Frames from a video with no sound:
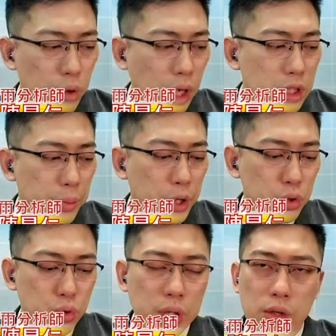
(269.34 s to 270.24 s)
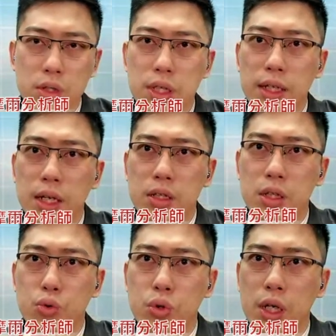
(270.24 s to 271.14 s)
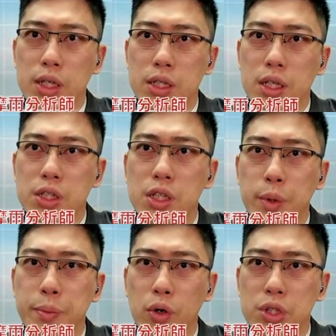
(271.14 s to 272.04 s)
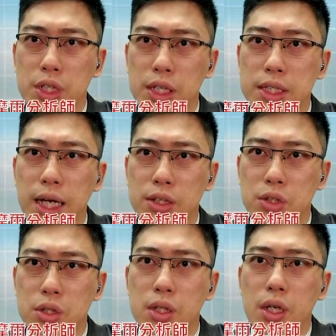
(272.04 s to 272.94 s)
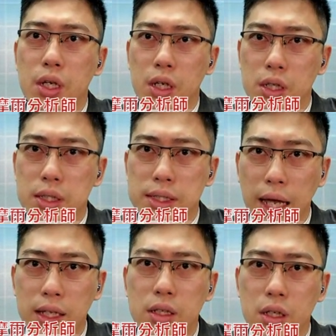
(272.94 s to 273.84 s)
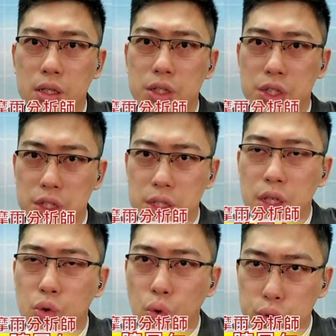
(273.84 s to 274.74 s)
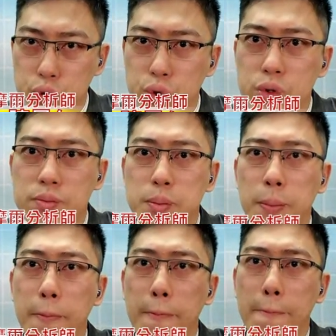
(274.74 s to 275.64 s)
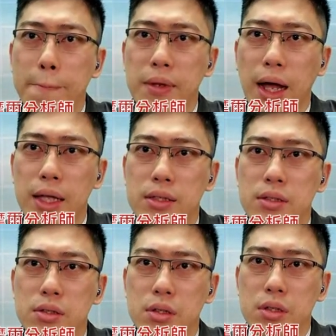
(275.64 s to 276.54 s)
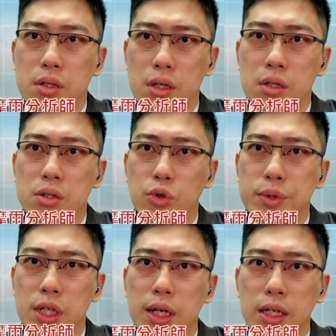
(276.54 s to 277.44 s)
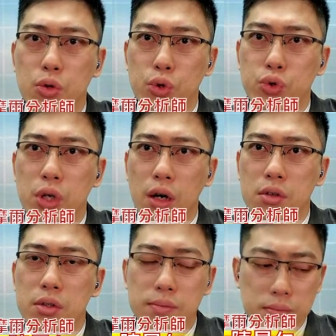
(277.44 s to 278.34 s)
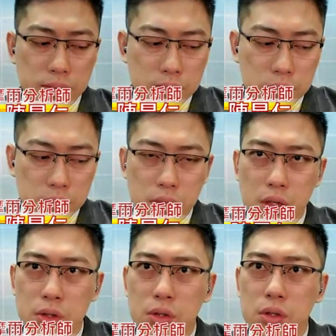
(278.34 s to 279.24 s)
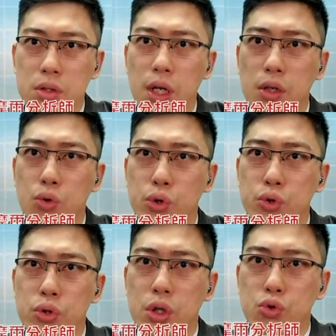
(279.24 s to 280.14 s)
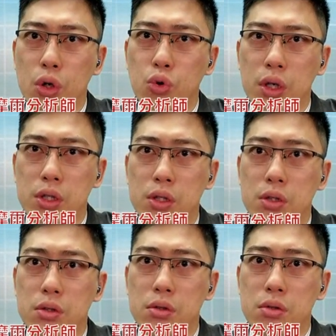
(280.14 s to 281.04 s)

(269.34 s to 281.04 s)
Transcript: 那我刚刚前面有说到的是两档个股，可以也请小 B 帮我切一下是二三二七的国巨，好。看，嗯，我们先看国巨好了。好的。那国巨的状况上涨